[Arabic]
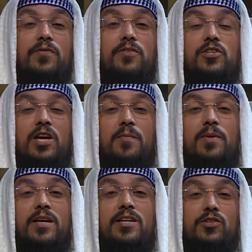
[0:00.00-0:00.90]
في
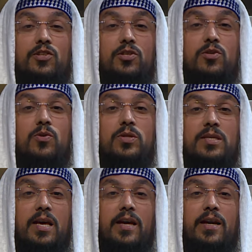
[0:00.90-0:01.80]
شعبان يجددوا
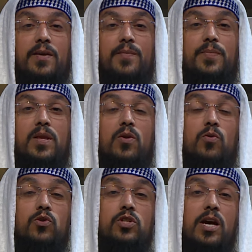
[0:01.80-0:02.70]
السحر
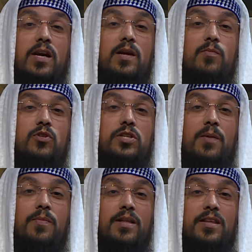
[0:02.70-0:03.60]
والشهر اللي مر
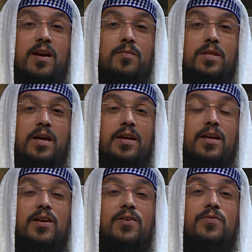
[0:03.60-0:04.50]
شعبان رمضان
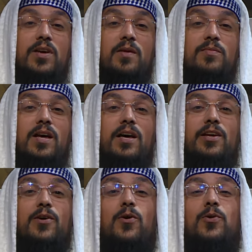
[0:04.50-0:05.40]
في رمضان
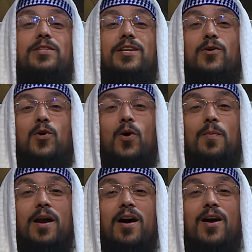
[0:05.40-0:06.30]
يروحوا يديروا
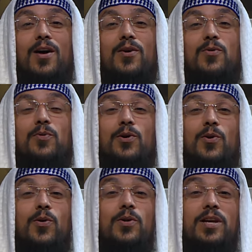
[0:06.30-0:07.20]
عمره
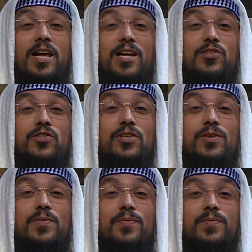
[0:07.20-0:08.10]
ويروحوا للحج
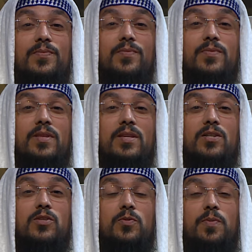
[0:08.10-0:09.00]

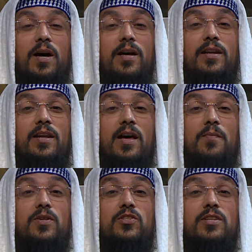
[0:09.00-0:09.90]
سبحان الله
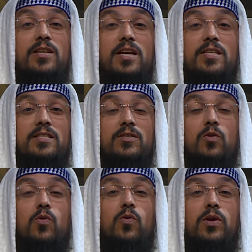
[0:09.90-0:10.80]
باش الناس
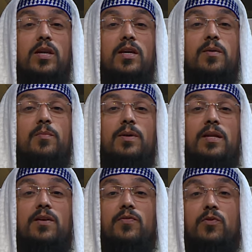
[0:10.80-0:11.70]
تقول
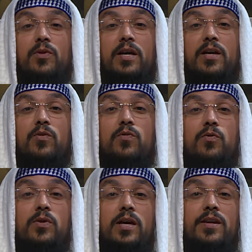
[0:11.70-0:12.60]
باللي فلان
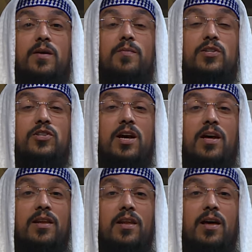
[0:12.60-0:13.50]
وفلانة ما شاء
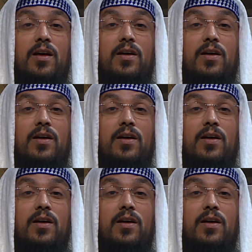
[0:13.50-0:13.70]
الله